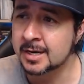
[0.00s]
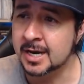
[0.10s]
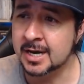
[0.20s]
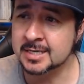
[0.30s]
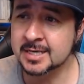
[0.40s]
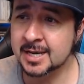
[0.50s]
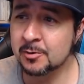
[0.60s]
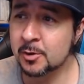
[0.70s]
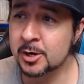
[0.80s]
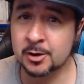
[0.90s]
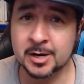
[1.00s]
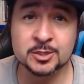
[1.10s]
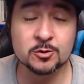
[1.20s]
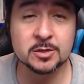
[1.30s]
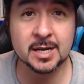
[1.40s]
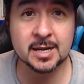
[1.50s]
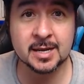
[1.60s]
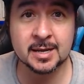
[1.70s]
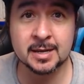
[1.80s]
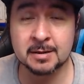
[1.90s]
Así que bueno, resulta
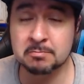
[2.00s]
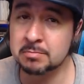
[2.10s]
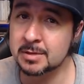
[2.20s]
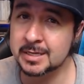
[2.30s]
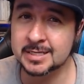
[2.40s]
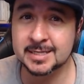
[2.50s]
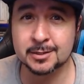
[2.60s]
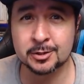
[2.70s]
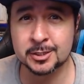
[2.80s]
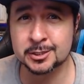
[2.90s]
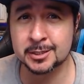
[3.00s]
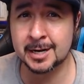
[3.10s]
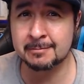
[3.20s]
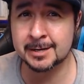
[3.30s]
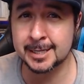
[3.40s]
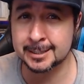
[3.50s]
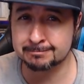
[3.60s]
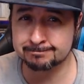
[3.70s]
que esta no es toda la verdad.